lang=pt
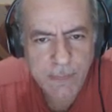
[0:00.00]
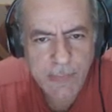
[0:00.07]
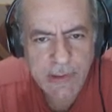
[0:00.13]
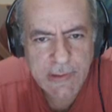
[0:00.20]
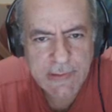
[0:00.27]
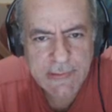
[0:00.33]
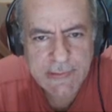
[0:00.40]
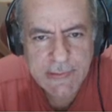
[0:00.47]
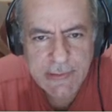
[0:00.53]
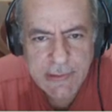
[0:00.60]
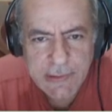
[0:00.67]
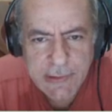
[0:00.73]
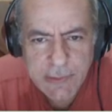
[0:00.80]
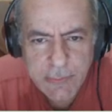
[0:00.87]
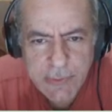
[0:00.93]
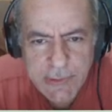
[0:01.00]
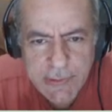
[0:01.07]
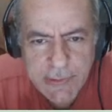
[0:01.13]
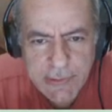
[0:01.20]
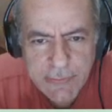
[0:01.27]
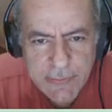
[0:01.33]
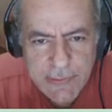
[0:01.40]
mas ele não
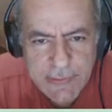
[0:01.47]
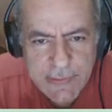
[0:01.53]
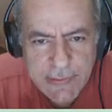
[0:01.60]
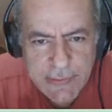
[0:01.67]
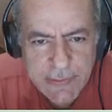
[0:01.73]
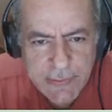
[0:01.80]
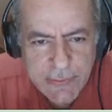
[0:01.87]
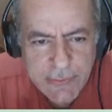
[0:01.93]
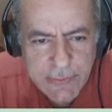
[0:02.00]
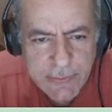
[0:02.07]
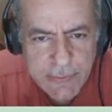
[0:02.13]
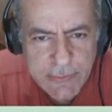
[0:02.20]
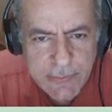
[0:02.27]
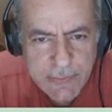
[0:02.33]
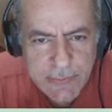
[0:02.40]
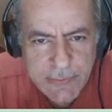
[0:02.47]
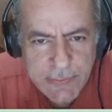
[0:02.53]
quis fazer isso.